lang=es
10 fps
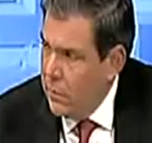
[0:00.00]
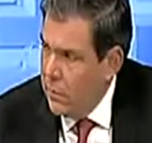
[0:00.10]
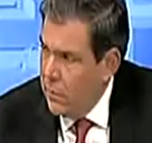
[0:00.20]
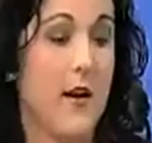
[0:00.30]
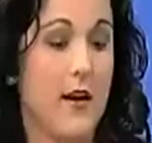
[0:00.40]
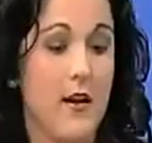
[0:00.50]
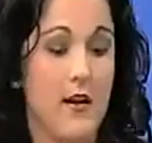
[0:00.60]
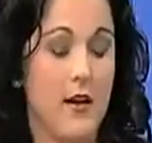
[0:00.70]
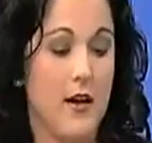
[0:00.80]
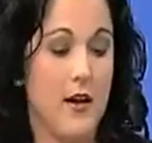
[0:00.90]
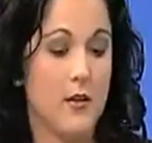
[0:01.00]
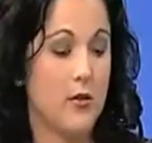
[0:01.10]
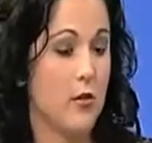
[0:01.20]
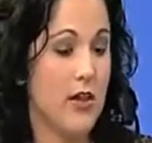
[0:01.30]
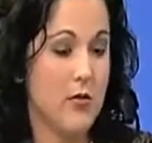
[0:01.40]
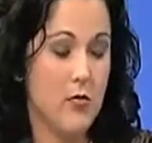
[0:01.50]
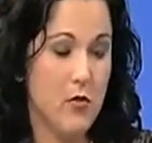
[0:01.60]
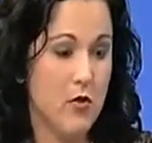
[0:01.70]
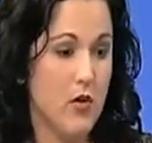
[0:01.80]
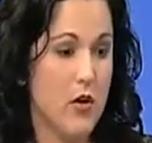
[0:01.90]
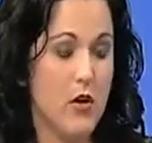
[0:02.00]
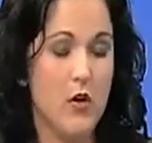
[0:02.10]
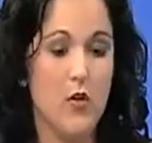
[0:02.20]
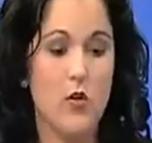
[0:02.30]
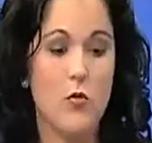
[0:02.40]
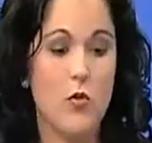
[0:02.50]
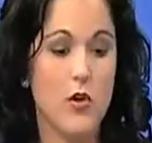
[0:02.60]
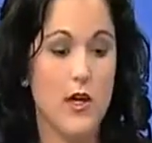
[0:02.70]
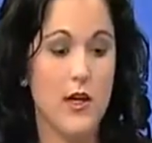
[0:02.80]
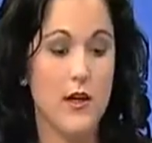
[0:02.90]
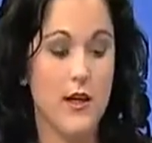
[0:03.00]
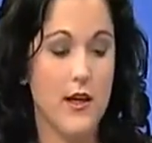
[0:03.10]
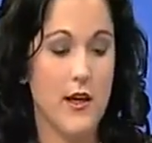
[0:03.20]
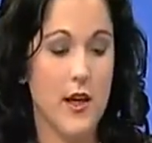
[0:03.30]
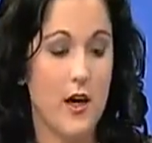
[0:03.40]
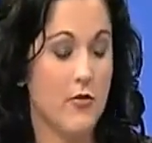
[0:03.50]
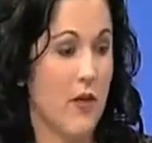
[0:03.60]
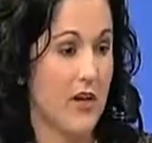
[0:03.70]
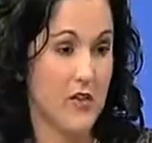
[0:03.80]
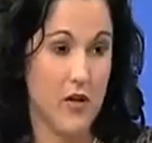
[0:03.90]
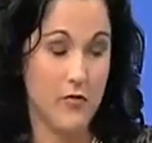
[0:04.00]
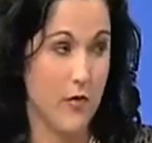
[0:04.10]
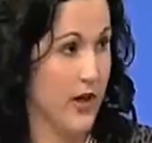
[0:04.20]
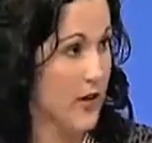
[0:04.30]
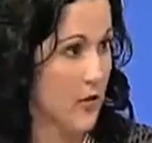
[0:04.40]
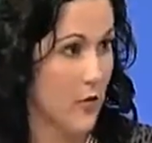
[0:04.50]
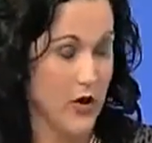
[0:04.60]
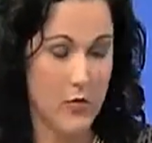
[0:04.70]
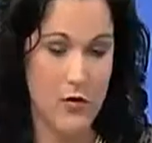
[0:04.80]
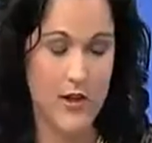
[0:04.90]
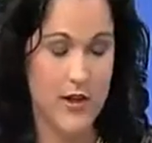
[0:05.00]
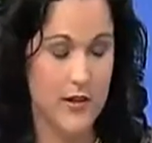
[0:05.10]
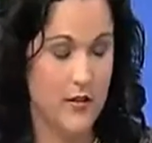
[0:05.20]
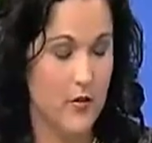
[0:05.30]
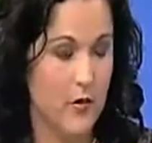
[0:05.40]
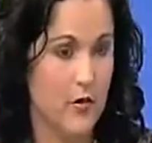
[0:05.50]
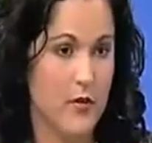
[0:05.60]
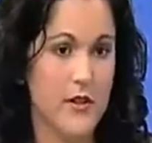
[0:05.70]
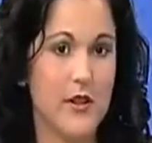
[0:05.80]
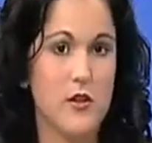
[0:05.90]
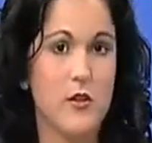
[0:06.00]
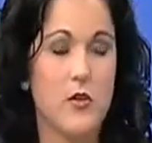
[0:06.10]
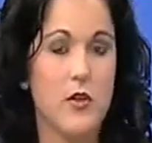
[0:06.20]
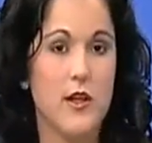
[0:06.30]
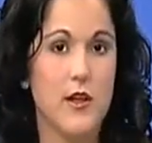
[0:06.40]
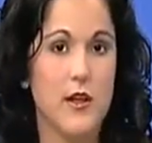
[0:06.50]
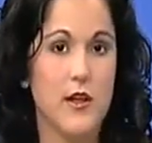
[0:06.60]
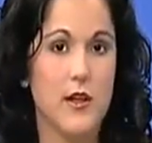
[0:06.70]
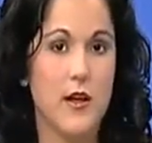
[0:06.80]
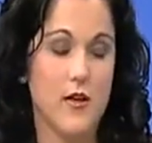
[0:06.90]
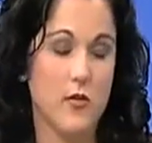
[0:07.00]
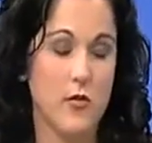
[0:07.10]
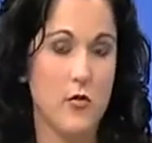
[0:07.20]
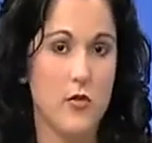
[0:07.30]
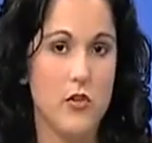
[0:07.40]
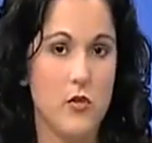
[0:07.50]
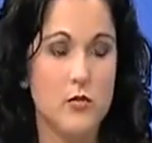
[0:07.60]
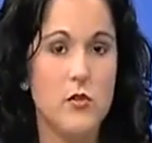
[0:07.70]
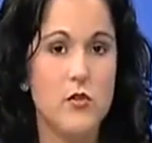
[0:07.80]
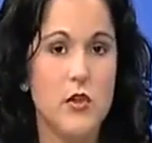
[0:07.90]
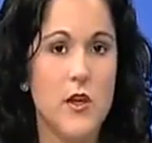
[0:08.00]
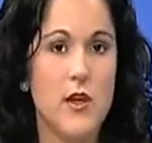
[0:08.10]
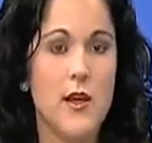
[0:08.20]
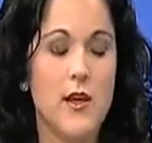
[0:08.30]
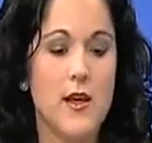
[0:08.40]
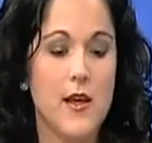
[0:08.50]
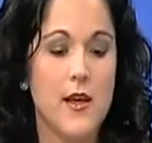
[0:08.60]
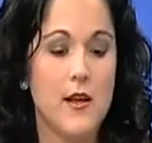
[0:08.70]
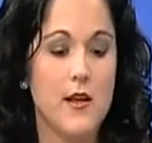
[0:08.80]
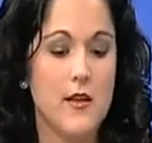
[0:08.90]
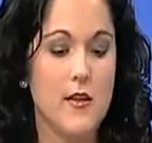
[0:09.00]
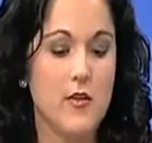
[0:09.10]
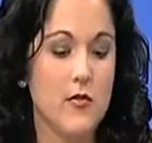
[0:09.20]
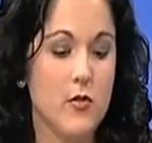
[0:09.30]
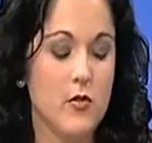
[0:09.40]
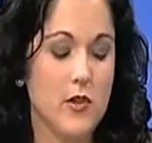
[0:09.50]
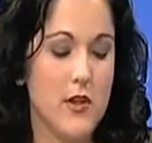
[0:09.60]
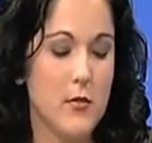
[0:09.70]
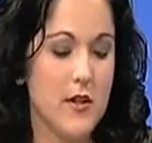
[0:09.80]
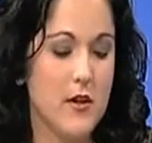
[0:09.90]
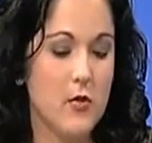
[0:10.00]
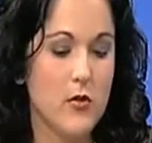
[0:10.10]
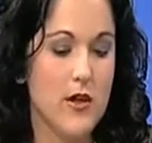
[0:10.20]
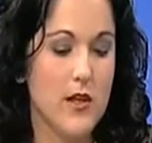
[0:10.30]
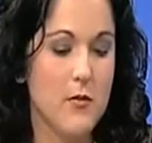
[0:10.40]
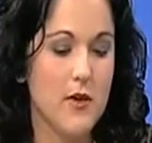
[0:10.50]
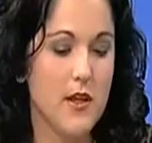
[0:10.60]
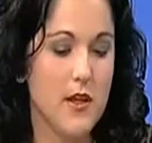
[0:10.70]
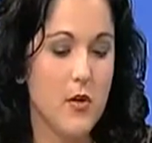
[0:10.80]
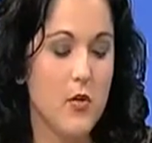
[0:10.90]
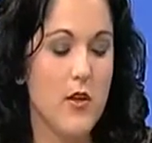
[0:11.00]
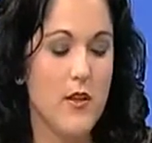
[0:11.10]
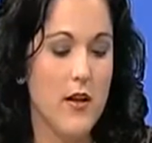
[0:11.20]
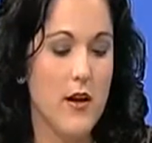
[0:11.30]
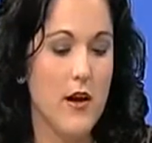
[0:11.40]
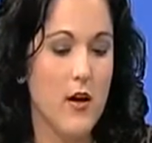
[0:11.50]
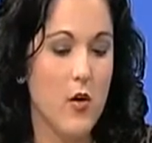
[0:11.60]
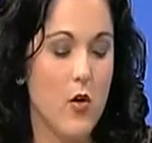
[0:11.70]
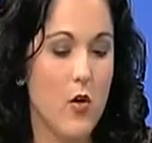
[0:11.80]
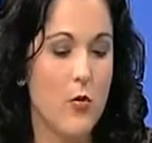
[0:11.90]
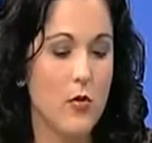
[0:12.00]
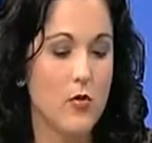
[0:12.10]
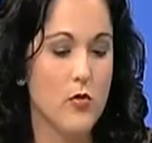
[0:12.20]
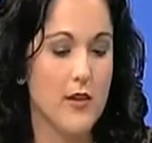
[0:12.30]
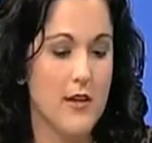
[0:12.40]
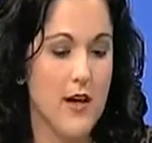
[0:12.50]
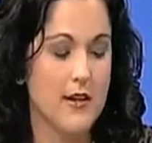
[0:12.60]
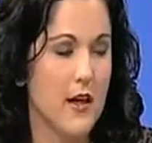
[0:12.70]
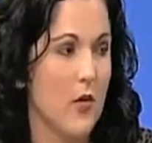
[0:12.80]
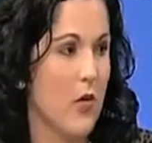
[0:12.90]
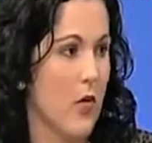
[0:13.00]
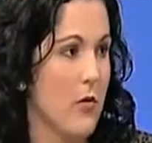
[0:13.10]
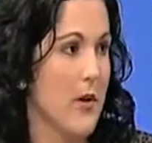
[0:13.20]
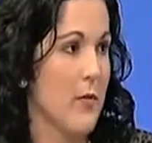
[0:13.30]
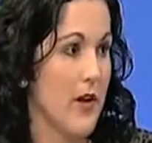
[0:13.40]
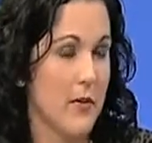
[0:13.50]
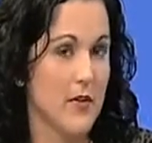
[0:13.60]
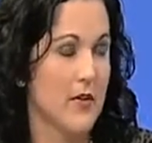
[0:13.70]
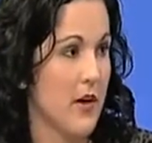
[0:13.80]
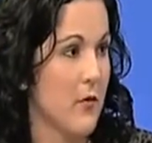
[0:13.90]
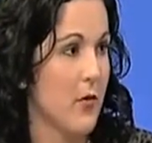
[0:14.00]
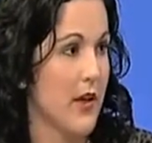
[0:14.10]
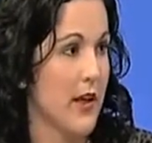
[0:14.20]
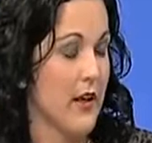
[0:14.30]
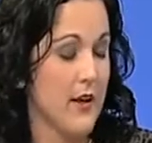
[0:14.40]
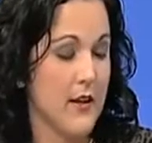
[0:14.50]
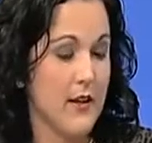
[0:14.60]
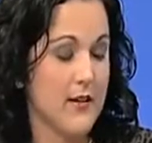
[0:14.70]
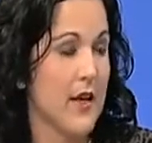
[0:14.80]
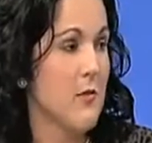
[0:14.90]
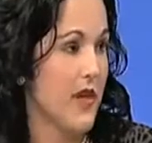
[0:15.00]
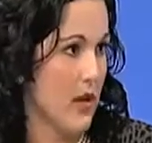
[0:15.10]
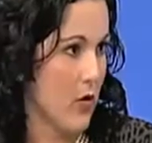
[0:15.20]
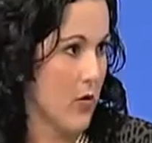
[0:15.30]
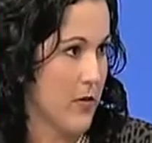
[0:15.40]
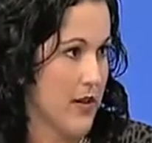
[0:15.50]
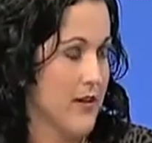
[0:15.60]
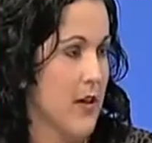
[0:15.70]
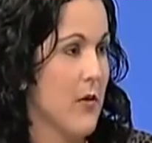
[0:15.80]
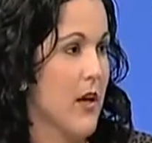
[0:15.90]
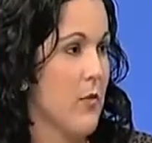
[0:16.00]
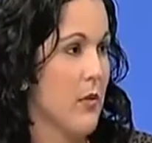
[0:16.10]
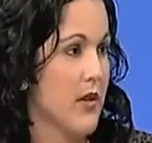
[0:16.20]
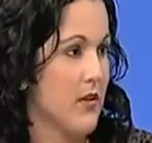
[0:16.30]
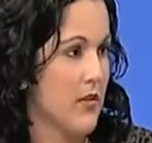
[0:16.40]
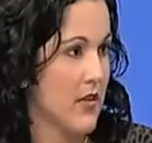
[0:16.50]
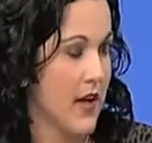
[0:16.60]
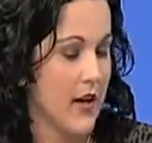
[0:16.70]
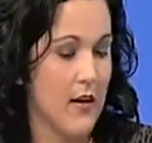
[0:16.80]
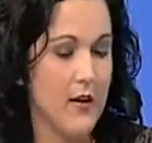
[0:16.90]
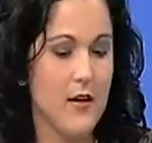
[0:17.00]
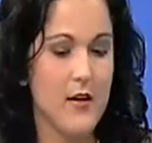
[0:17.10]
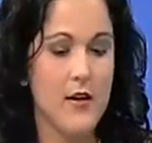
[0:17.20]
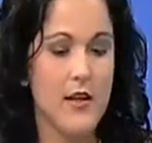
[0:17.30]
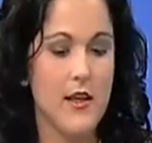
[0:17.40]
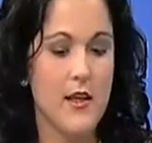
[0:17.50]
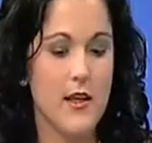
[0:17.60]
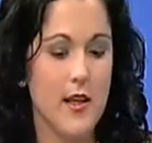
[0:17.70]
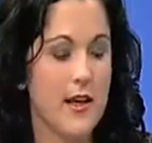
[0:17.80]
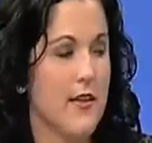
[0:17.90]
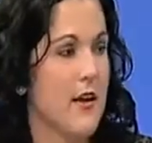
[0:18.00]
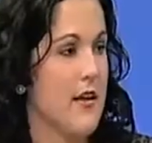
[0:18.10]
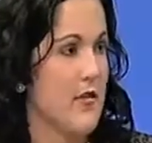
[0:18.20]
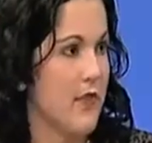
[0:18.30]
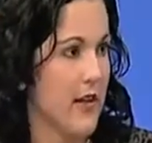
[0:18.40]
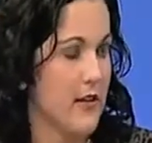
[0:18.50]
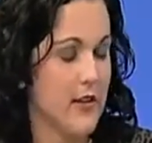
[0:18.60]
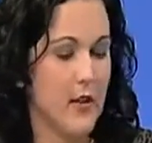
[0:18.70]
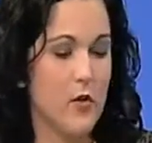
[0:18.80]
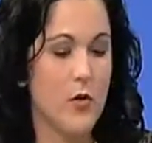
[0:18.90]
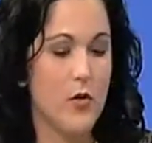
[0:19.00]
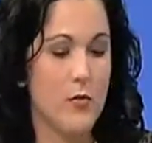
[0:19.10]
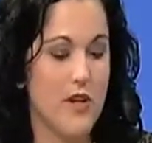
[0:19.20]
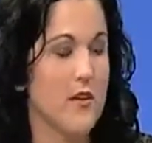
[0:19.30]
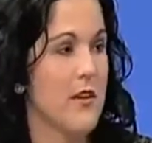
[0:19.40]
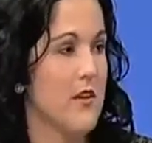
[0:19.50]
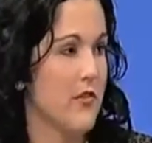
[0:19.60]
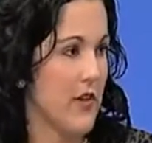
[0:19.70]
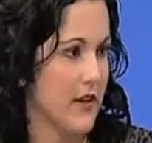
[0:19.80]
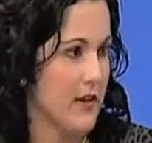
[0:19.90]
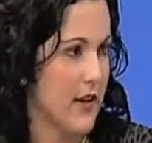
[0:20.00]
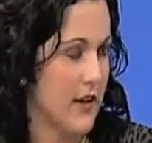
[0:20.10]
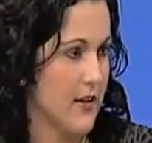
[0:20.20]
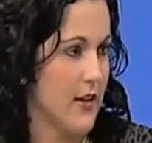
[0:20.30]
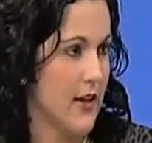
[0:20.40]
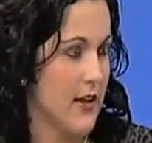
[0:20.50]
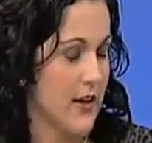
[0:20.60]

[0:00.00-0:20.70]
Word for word: al, turismo o buscan eh, hacia afuera, como las mujeres que estábamos comentando hace unos segundos. y desafortunadamente es un régimen que no le da oportunidad a los jóvenes para avanzar porque temen a los jóvenes, temen el potencial y las ideas diferentes y cómo piensa diferente esta